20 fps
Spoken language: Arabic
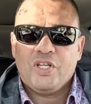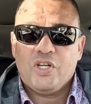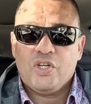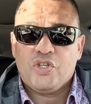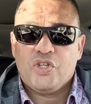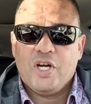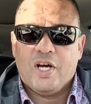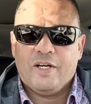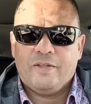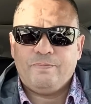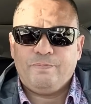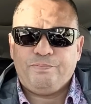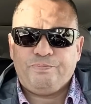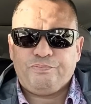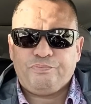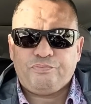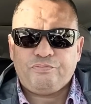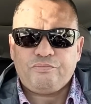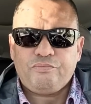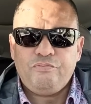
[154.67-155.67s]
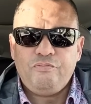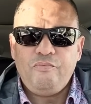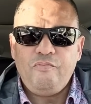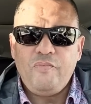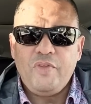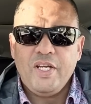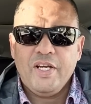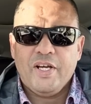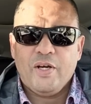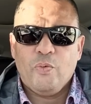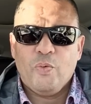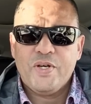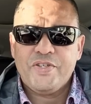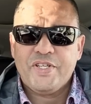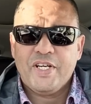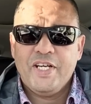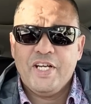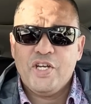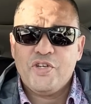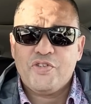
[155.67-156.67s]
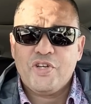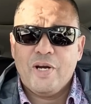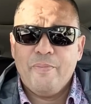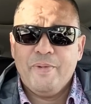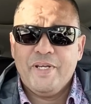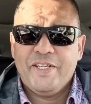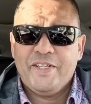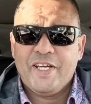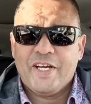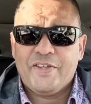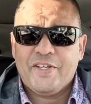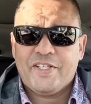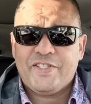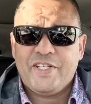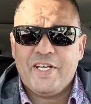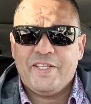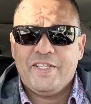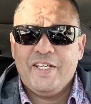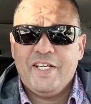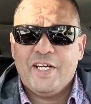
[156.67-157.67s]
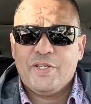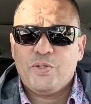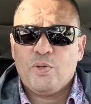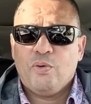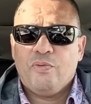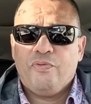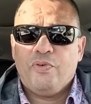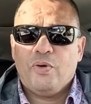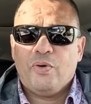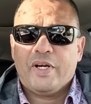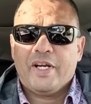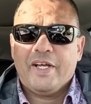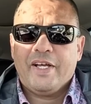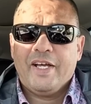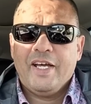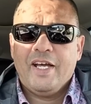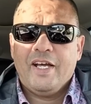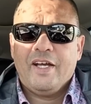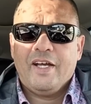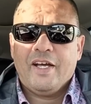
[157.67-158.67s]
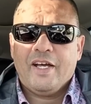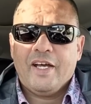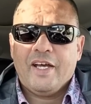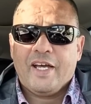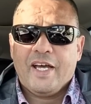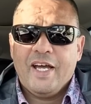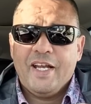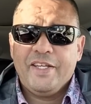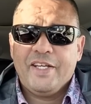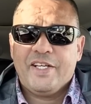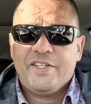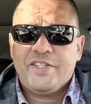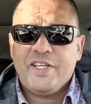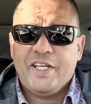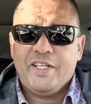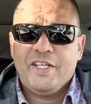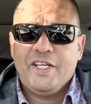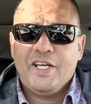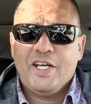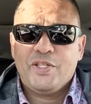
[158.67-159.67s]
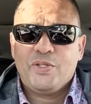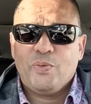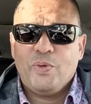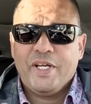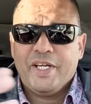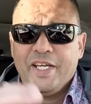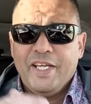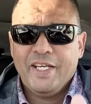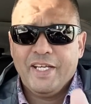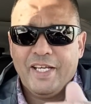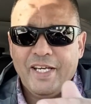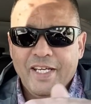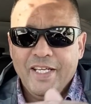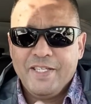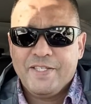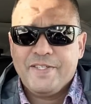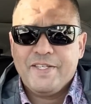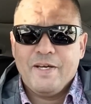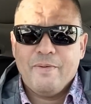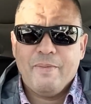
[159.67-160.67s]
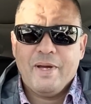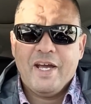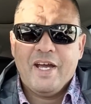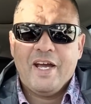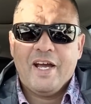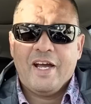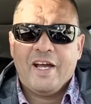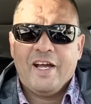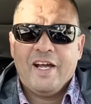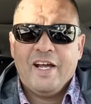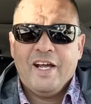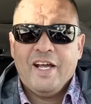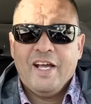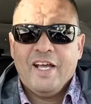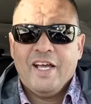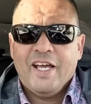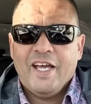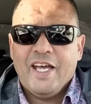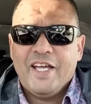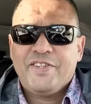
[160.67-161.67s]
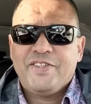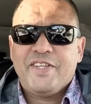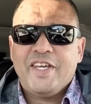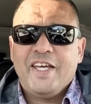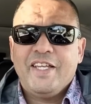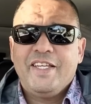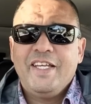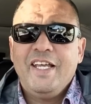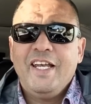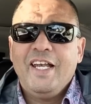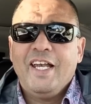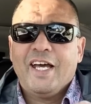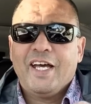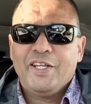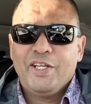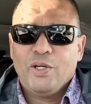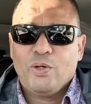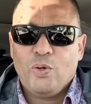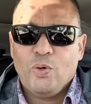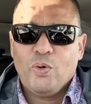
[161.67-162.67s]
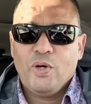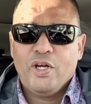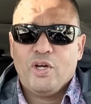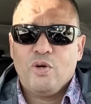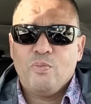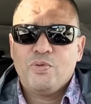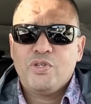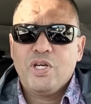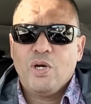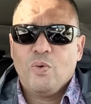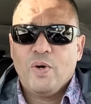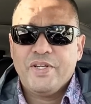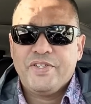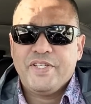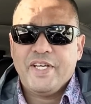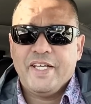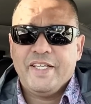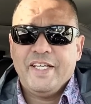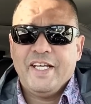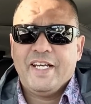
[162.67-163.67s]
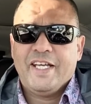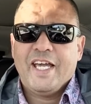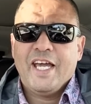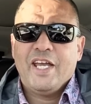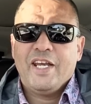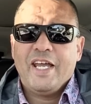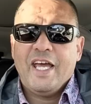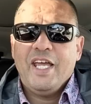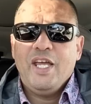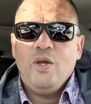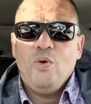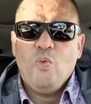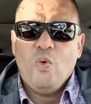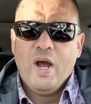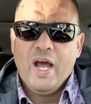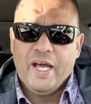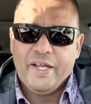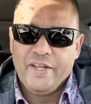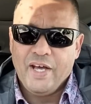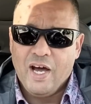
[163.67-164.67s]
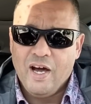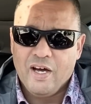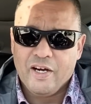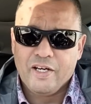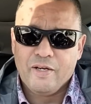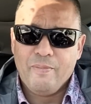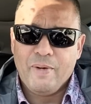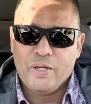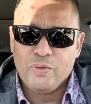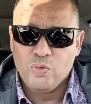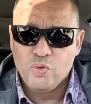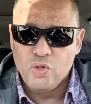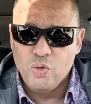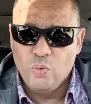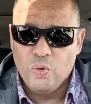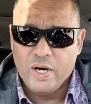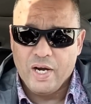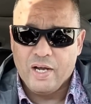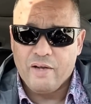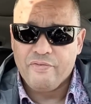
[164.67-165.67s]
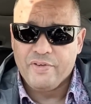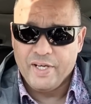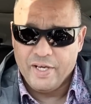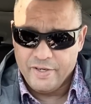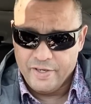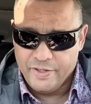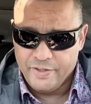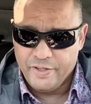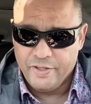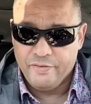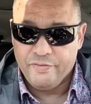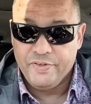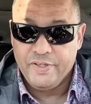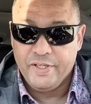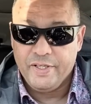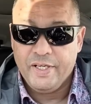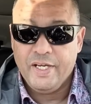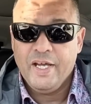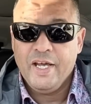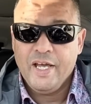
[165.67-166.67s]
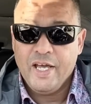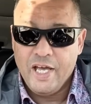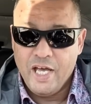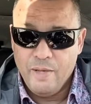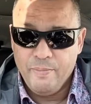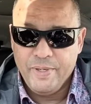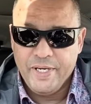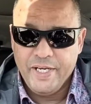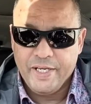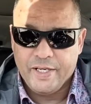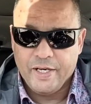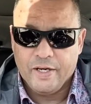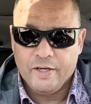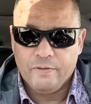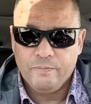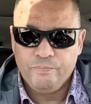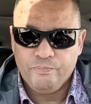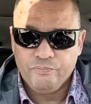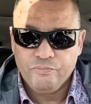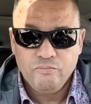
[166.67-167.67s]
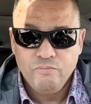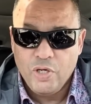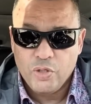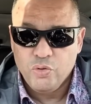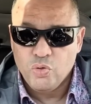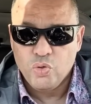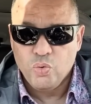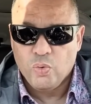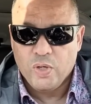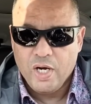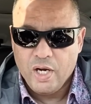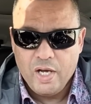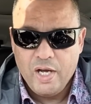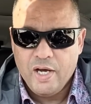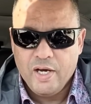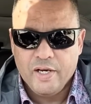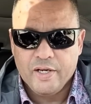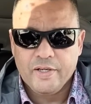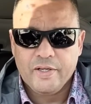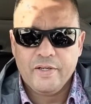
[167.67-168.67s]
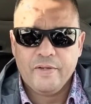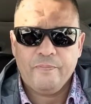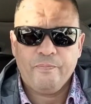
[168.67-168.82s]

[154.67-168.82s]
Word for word: جا وزير الهجره ملي دار داك التعديلات او فون راه قال ديك التعديلات ولكن جلس معاه التعديل اللي غادي نقول لكم شنو هو التعديل كان اي واحد حارق ما عندوش الوراق في كندا في امريكا ما عندوش وراق حارق